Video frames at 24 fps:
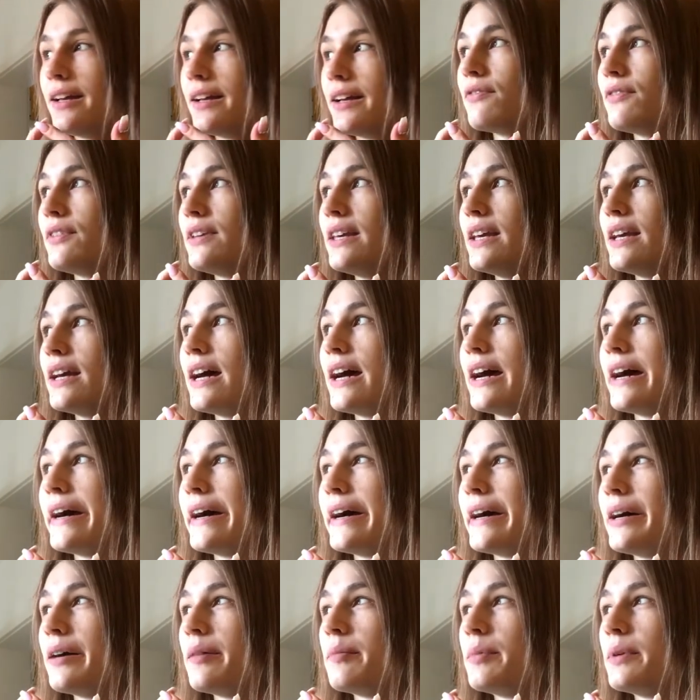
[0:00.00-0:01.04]
Wir
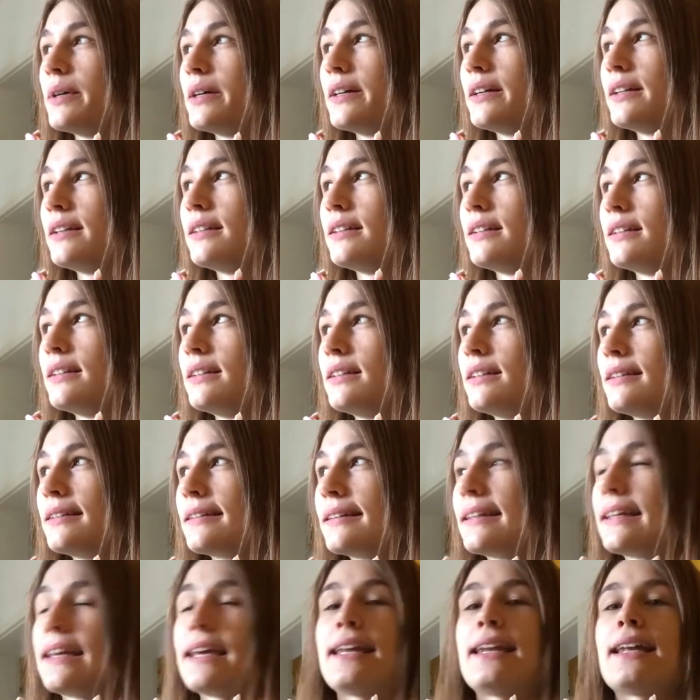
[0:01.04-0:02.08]
haben
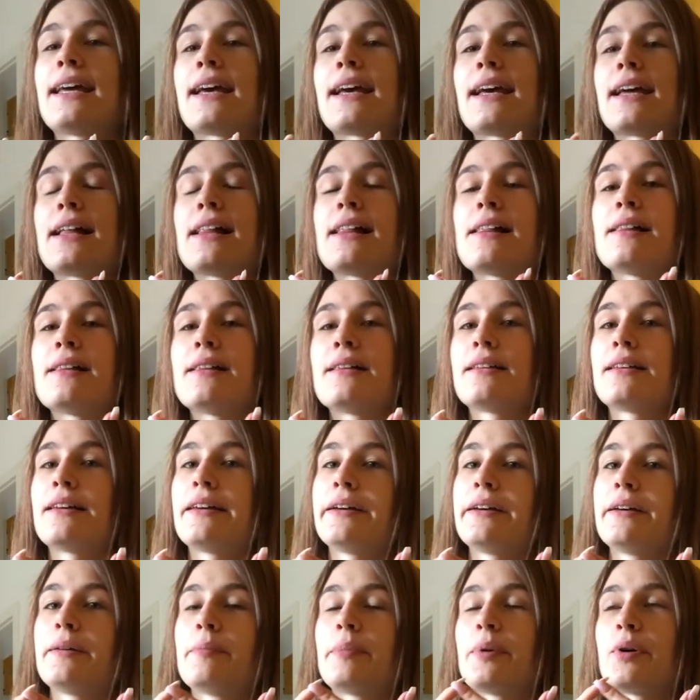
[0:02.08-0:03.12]
generell
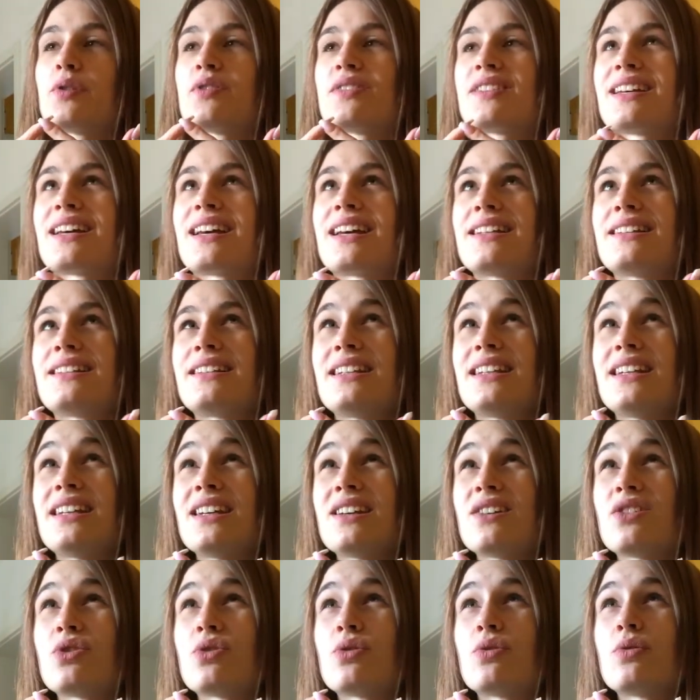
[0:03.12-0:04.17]
äh, bei unserer
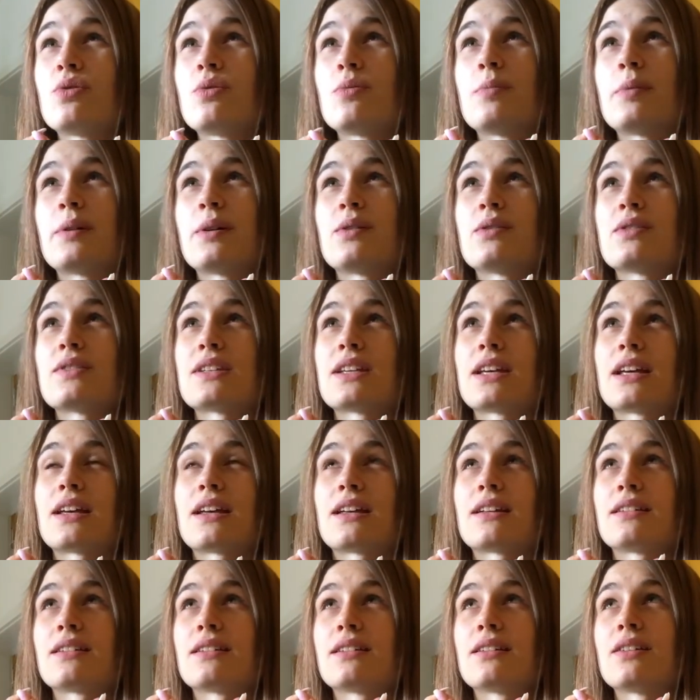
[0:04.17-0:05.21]
Deko, bei
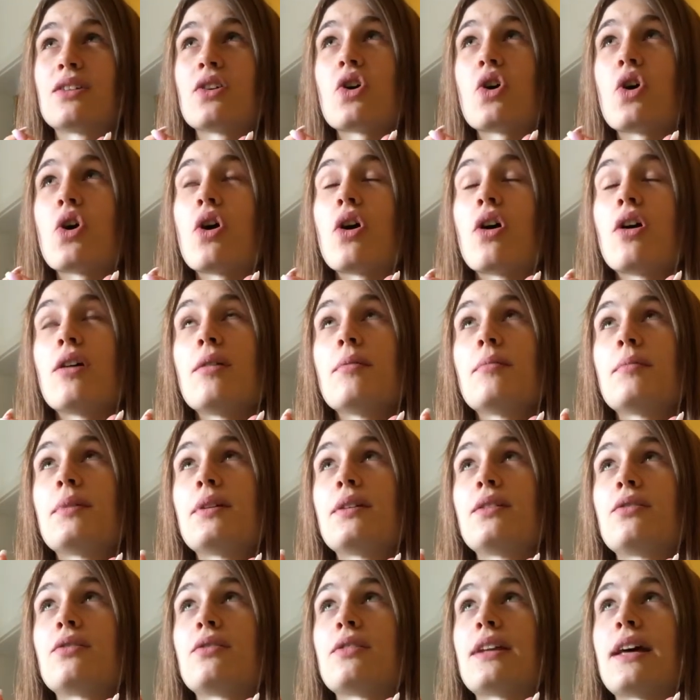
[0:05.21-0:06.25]
unseren
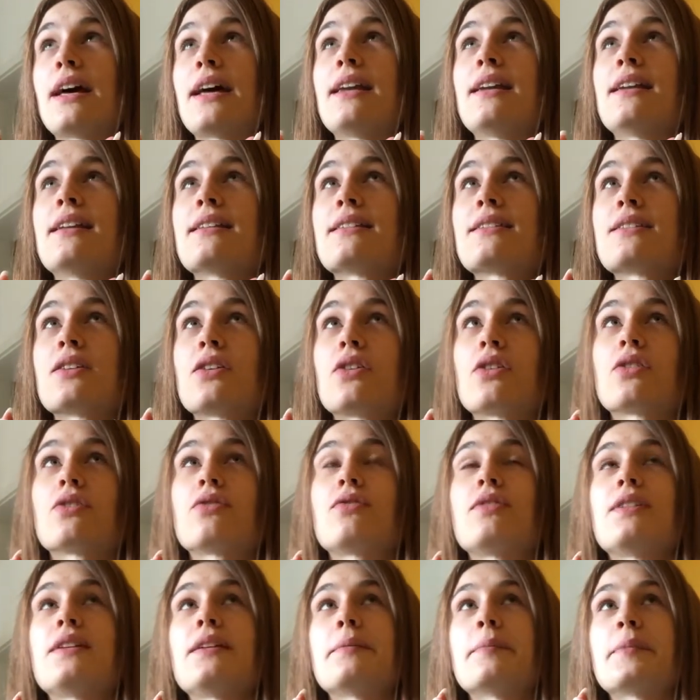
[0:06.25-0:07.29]
Räumen und alles
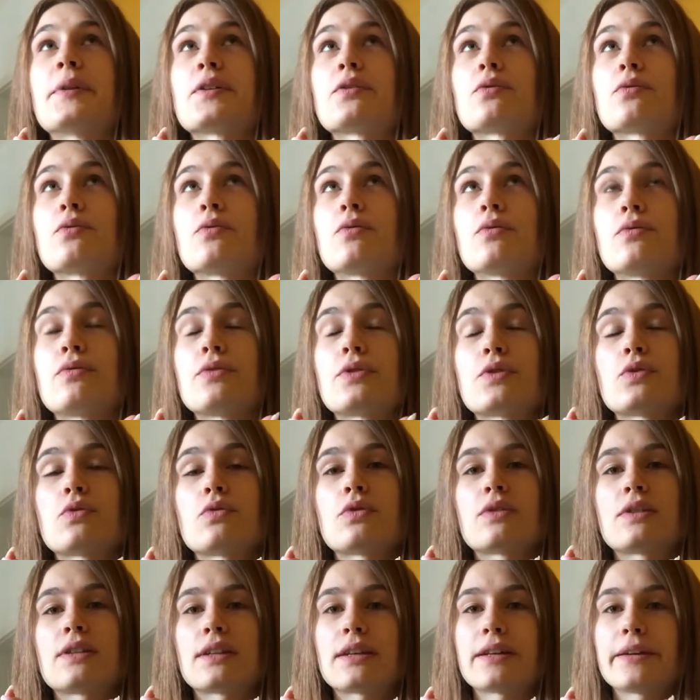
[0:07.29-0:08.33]
irgendwie immer so
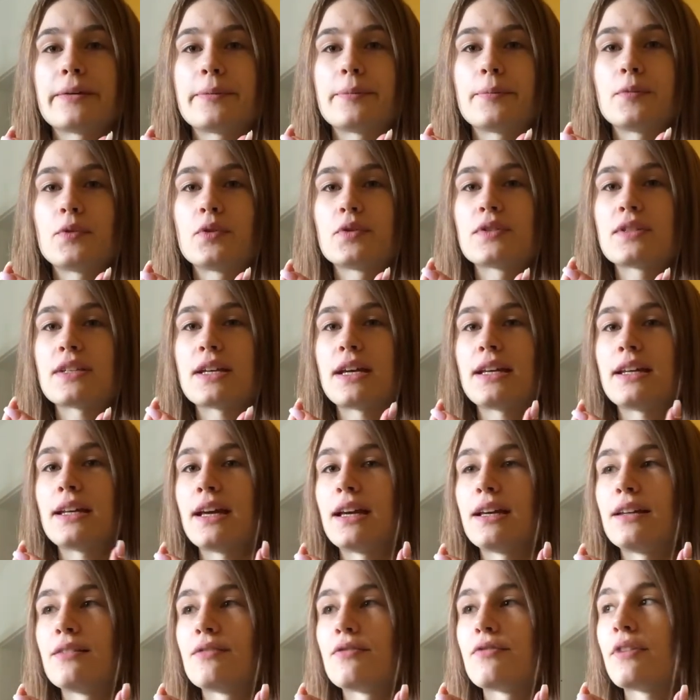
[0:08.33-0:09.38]
versucht, ähm, uns an
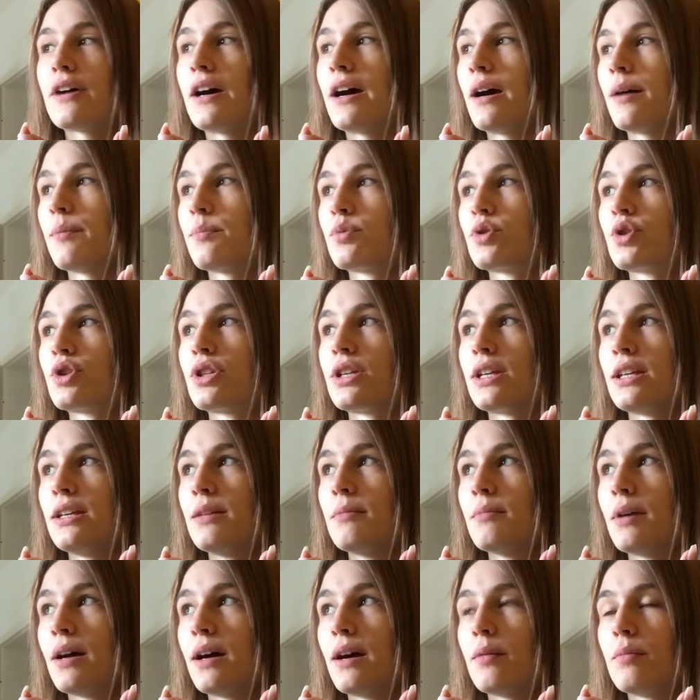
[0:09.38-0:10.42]
ein
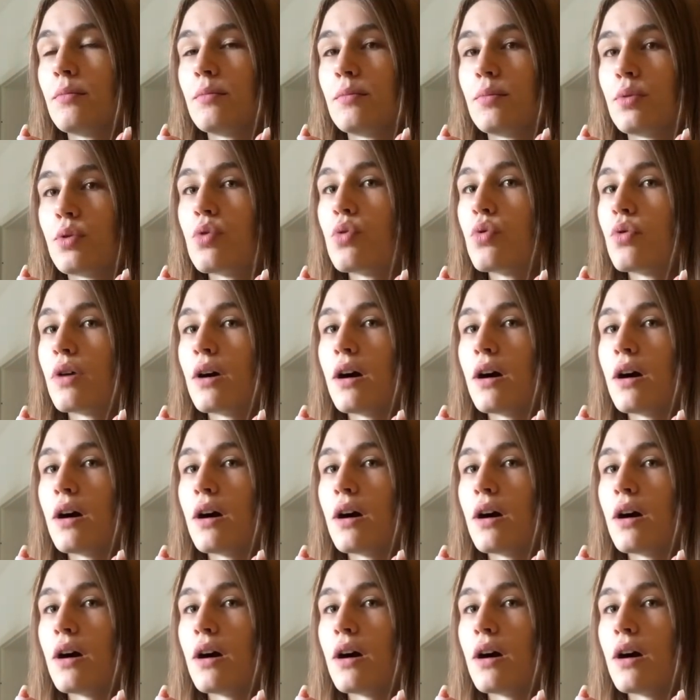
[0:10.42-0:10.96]
Farbschema pro